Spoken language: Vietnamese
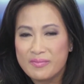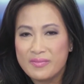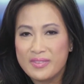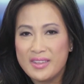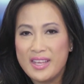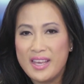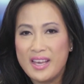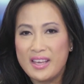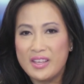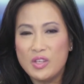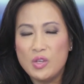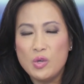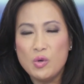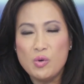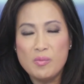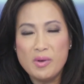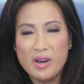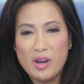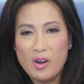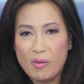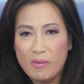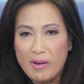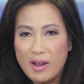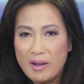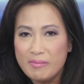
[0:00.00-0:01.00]
và dạ, yeah, dù mình
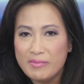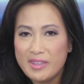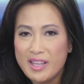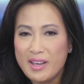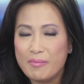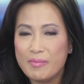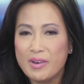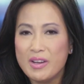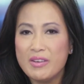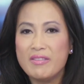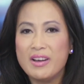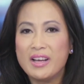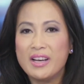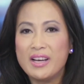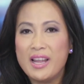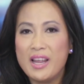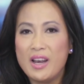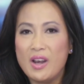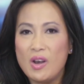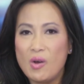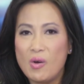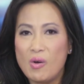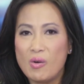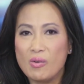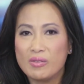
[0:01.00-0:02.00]
lột âm thầm nó vẫn là
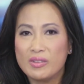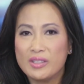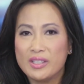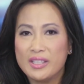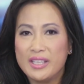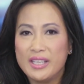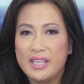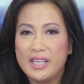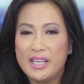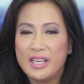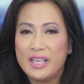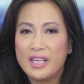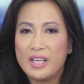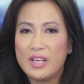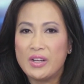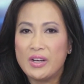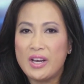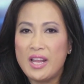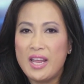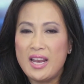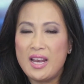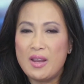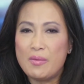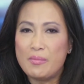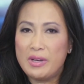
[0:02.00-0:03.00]
lột còn
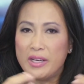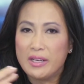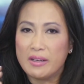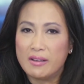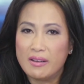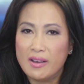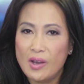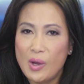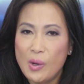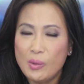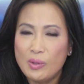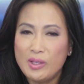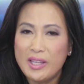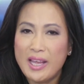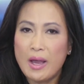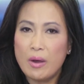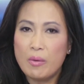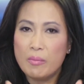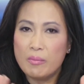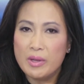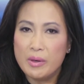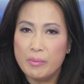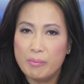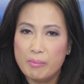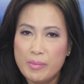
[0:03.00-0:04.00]
đây là mình cấu tạo
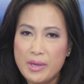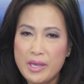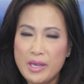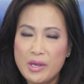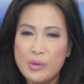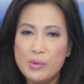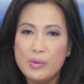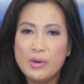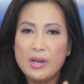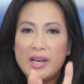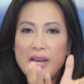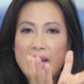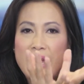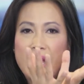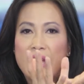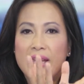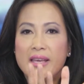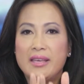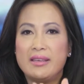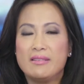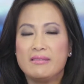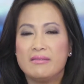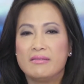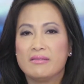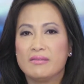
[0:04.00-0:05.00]
mình build nó lại
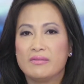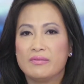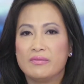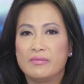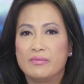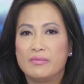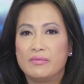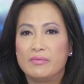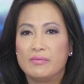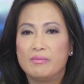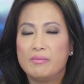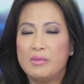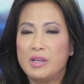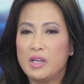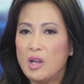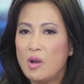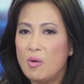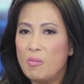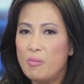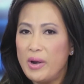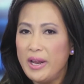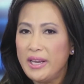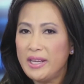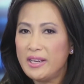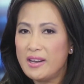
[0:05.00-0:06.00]
mình
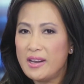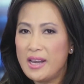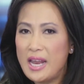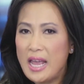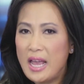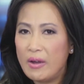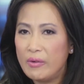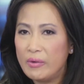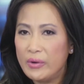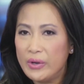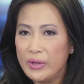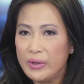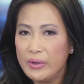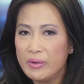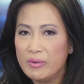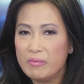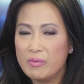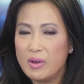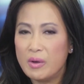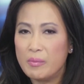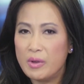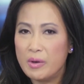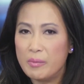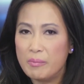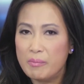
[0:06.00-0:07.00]
không break nó down nữa
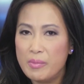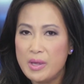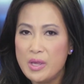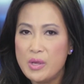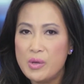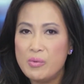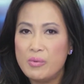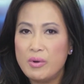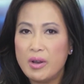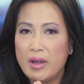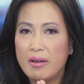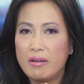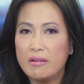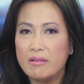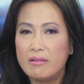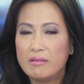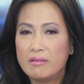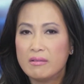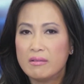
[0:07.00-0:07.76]
mà mình build nó